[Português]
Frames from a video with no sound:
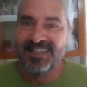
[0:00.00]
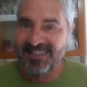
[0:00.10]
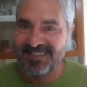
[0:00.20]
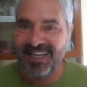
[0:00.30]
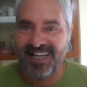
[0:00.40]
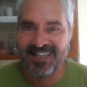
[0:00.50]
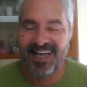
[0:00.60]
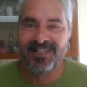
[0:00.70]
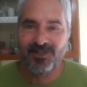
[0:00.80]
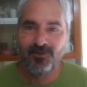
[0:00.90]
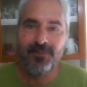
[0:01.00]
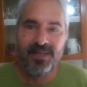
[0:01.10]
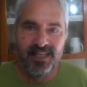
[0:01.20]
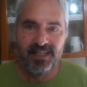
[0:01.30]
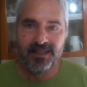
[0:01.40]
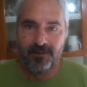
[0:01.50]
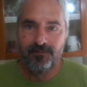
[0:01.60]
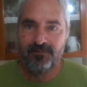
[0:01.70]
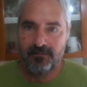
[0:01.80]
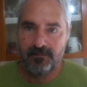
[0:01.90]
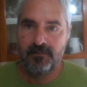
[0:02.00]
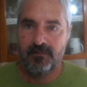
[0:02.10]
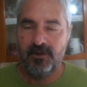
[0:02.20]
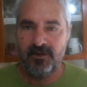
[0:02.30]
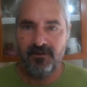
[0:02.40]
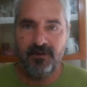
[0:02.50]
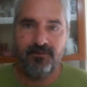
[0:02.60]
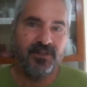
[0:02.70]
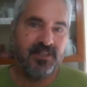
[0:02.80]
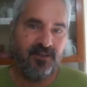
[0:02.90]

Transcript: Sem sacanagem, tinha uma menina, eu vou